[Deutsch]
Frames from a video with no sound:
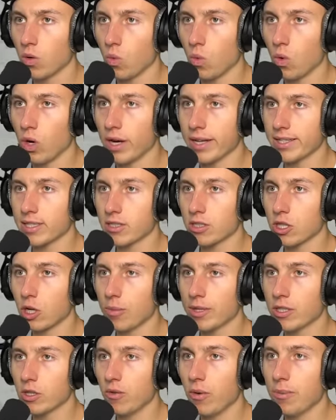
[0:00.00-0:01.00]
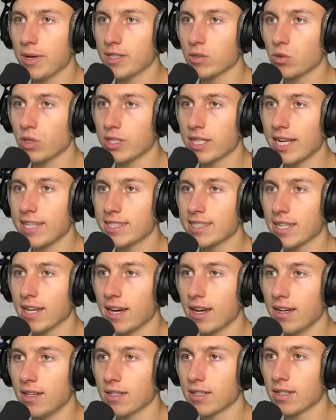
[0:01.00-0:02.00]
Boah, schau mal, sollen wir mal so einen
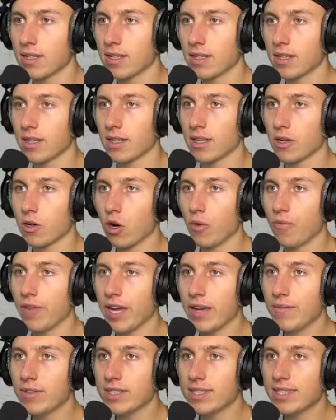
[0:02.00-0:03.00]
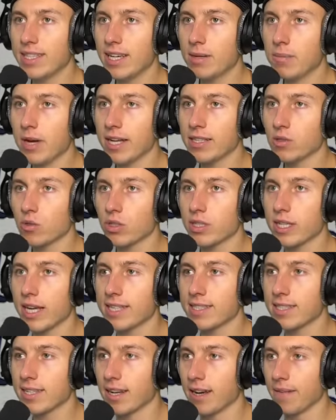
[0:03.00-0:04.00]
Tesla... Komm, wir investieren mal in so einen
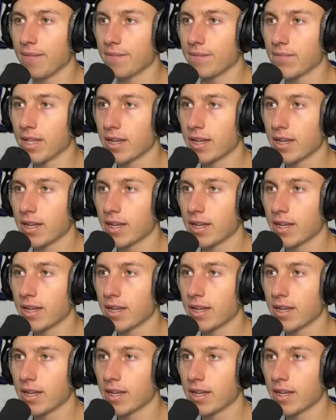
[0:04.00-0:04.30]
Tesla.